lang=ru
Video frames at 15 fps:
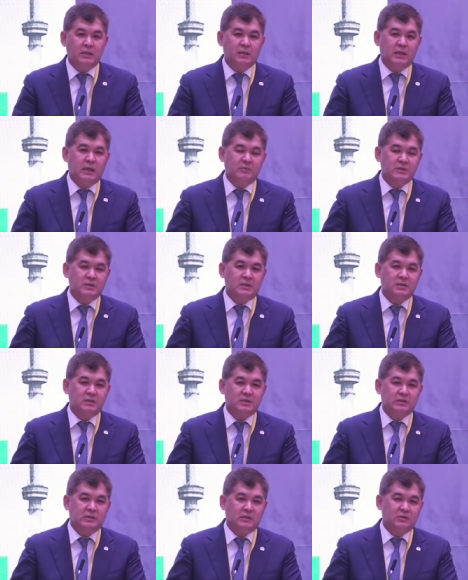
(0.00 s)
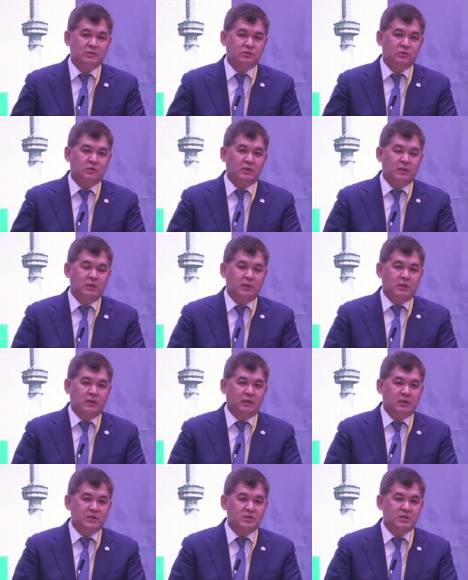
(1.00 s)
Я бы сказал что так, что
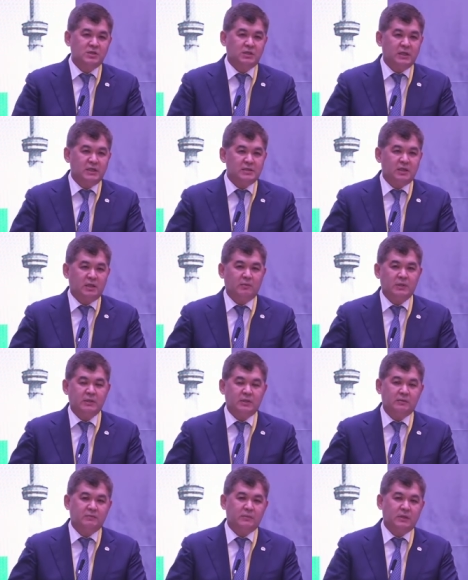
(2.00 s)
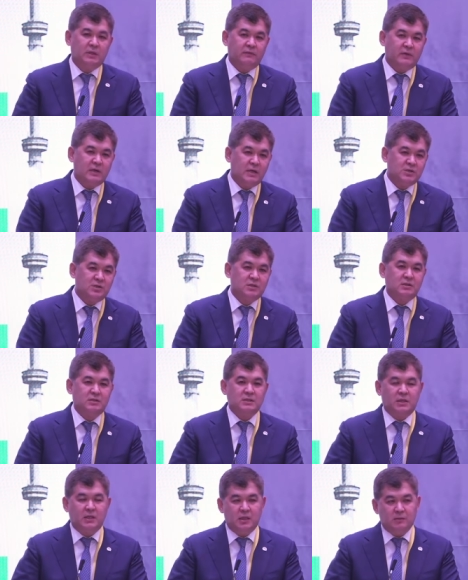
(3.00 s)
классическая схема там, э, врач,
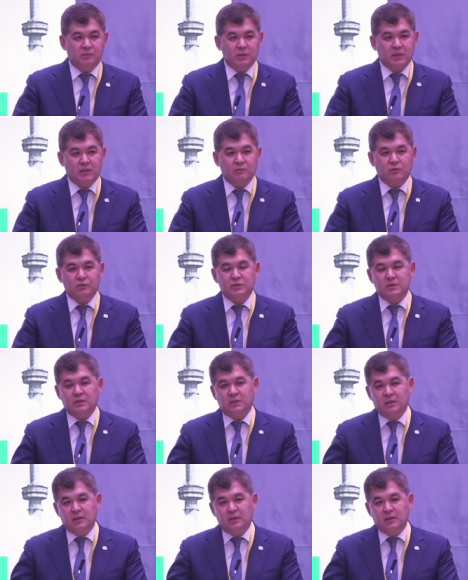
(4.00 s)
средний медработник,